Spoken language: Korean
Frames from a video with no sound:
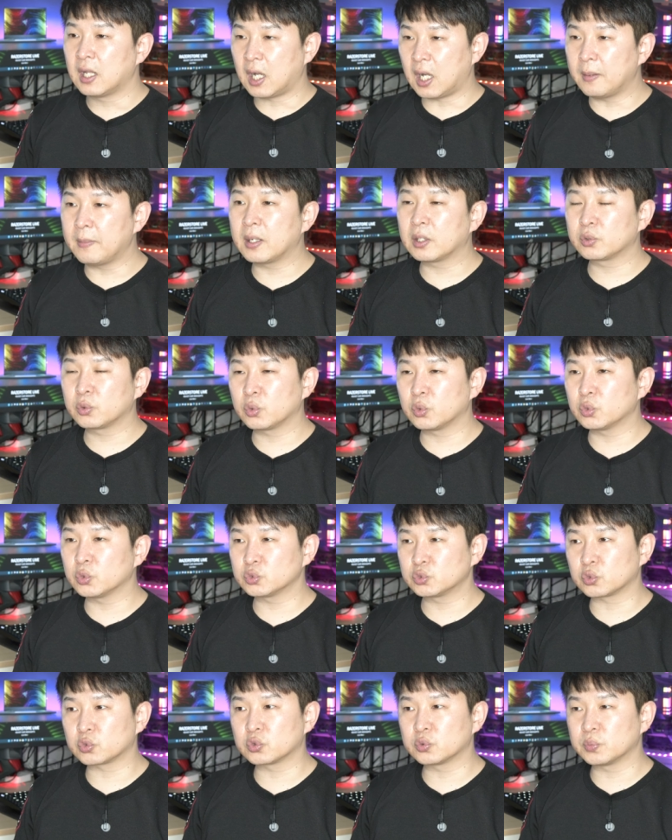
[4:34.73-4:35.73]
아마도
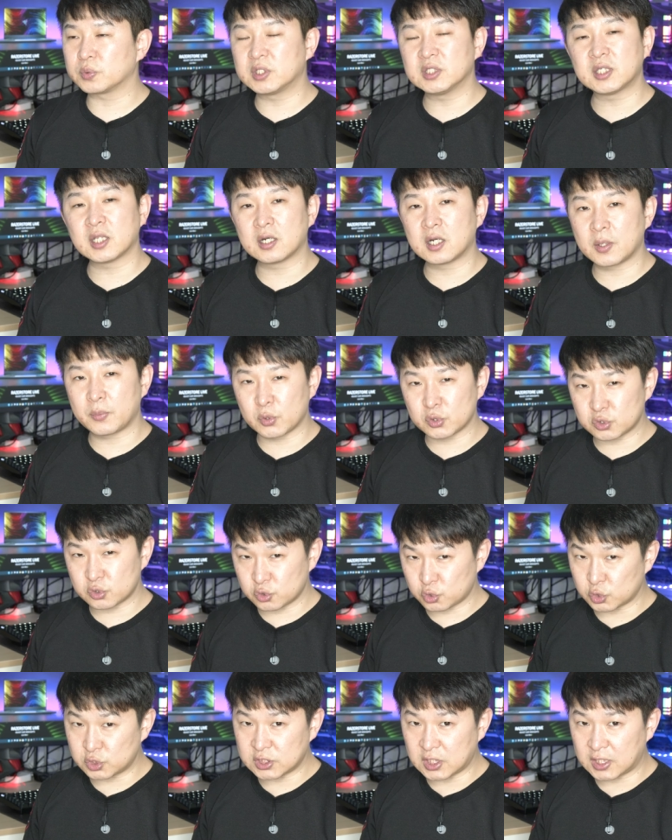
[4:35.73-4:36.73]
조금 기대를 해보셔도
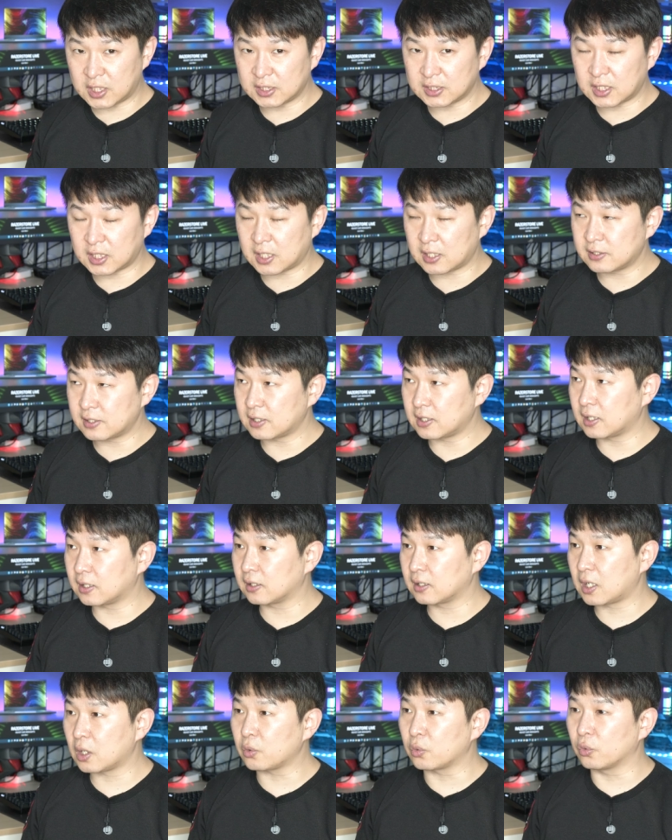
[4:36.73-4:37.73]
좋지 않겠나라는
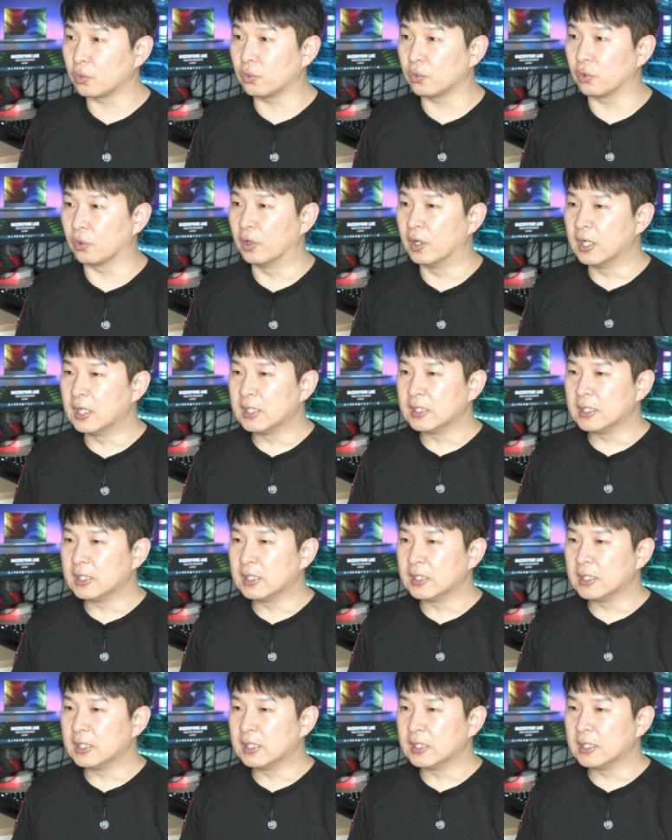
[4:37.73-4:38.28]
생각을 하고